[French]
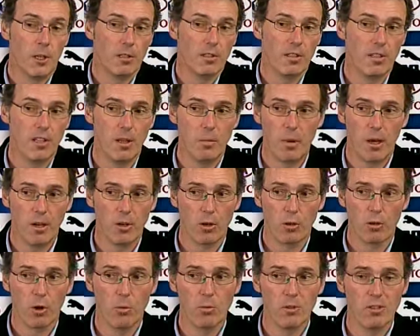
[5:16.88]
C'est des
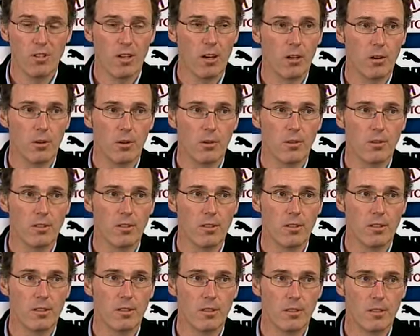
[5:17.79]
périodes comme ça. Hein.
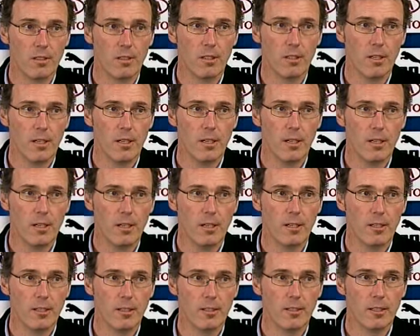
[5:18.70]

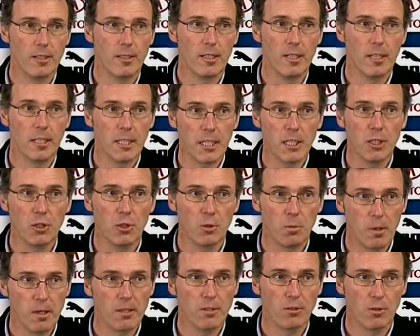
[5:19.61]
C'est écrit,
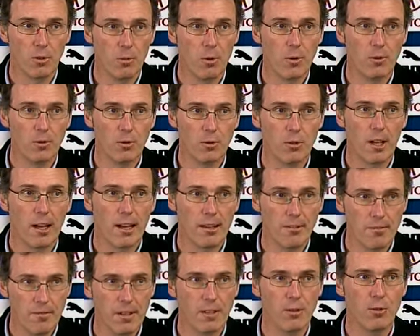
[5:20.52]
je pense que bon, jusqu'à
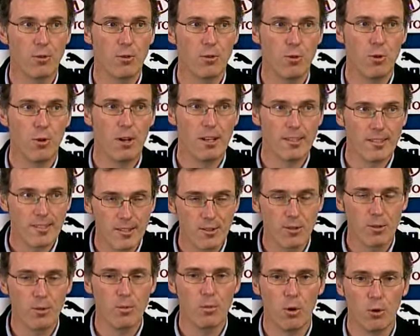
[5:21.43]
la fin de la
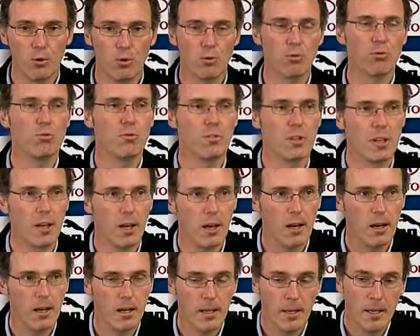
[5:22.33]
saison, Bordeaux
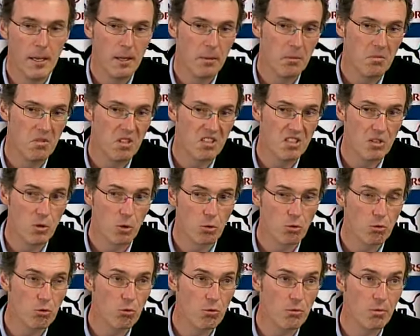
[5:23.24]
souffrira. Mais si
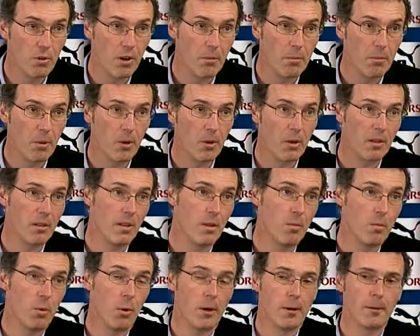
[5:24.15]
on souffre en prenant
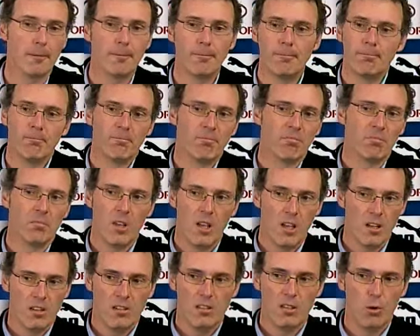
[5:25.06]
des points,
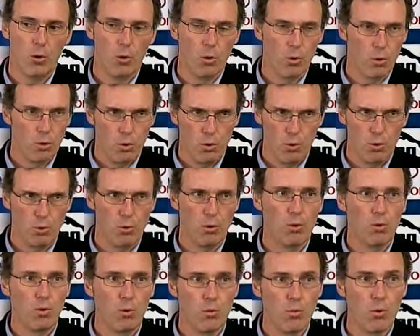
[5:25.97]
c'est le lot de,
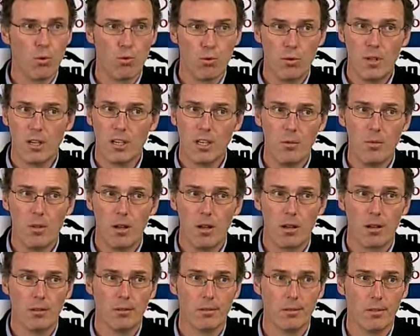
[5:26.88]
beaucoup d'équipes
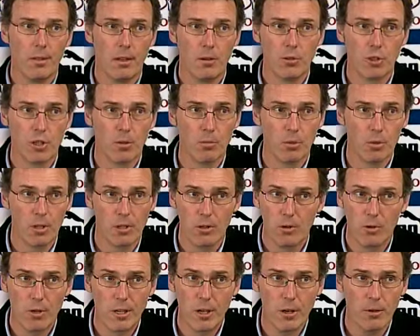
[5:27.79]
dans, le
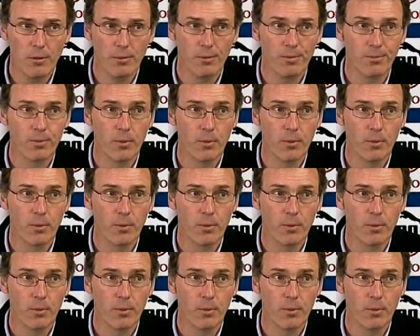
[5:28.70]
championnat de Ligue.